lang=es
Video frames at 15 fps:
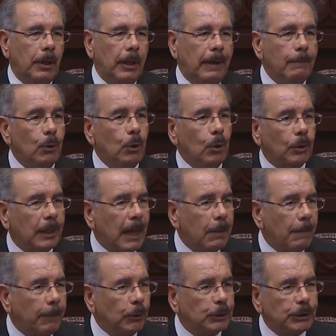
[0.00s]
hemos
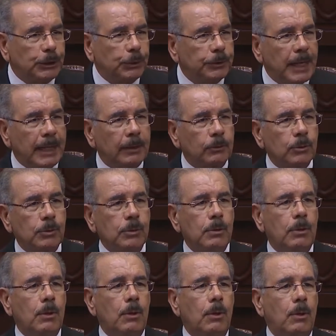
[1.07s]
logrado posicionarnos
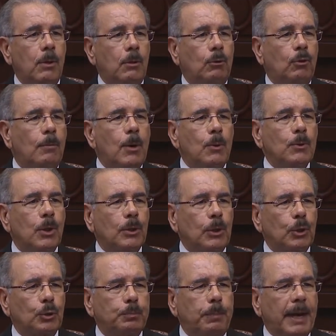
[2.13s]
como uno de
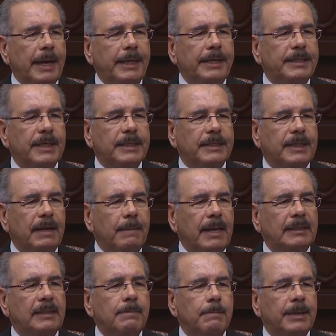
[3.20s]
los países que más
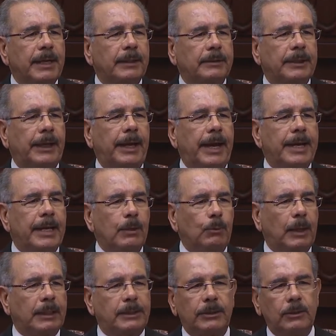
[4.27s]
invierte en
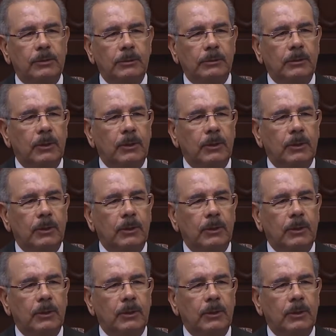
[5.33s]
educación.